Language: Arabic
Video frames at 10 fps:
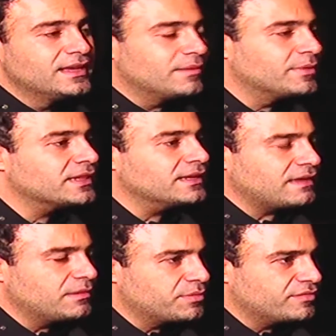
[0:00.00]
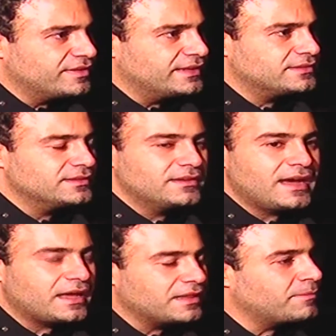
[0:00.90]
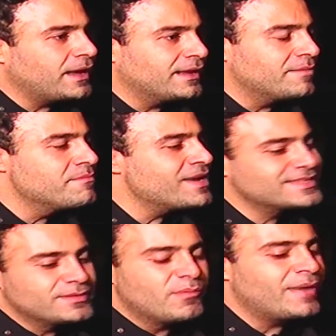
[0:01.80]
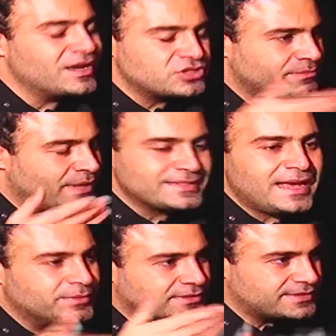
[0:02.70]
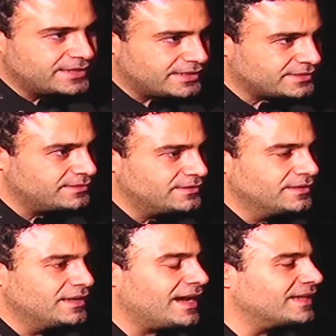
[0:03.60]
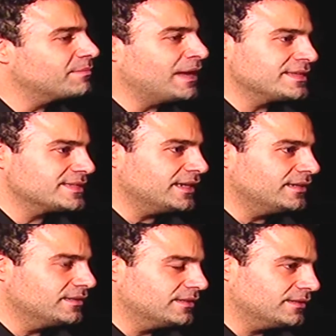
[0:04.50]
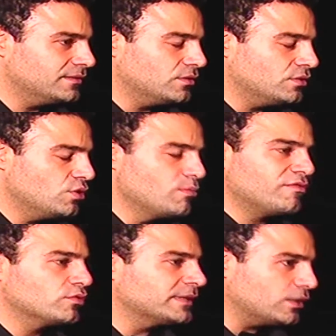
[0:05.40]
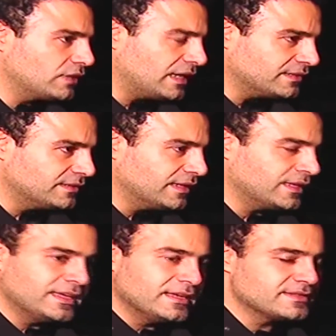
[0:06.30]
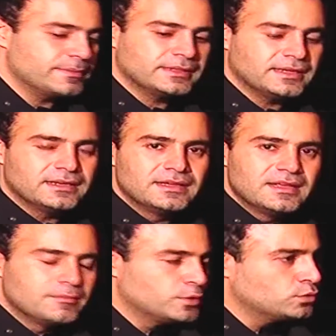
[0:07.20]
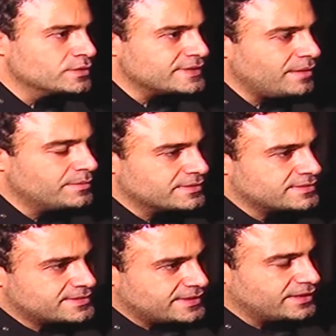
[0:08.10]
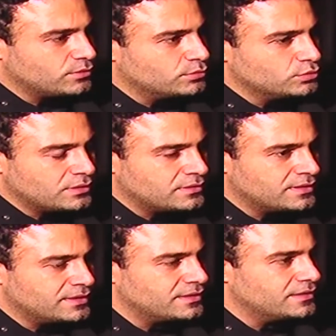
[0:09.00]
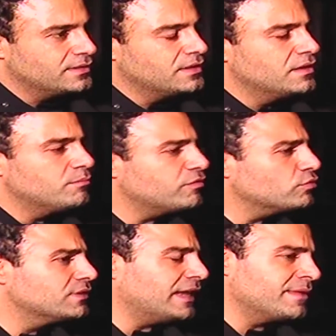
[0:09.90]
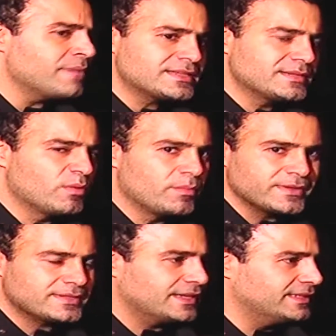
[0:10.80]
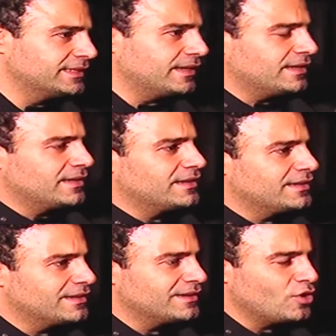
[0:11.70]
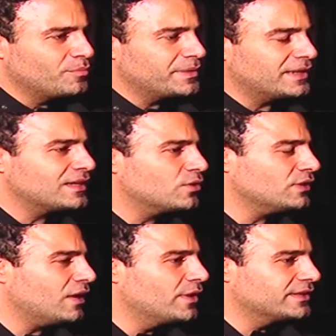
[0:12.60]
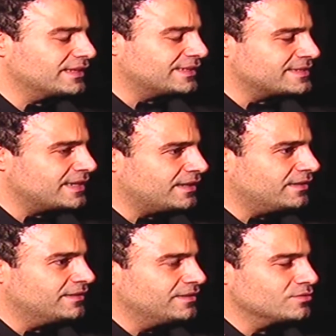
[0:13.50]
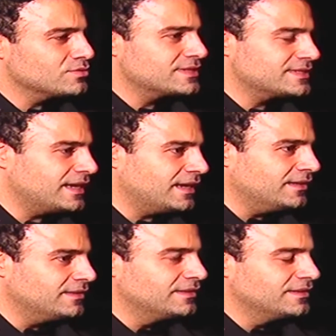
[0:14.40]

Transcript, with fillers: لما طلعت على البروفيت اخذت معنا ماكسيموم مع مع زحمه السير آه. اخذت معنا ساعه هو المفروض ما تاخذ هالقد يعني هي اذا بدنا من دون زحمه سير ومن دون المفروض يعني ماكسيموم مصر الجديده للاوبرا تاخذ حوالي ثلث ساعه نص ساعه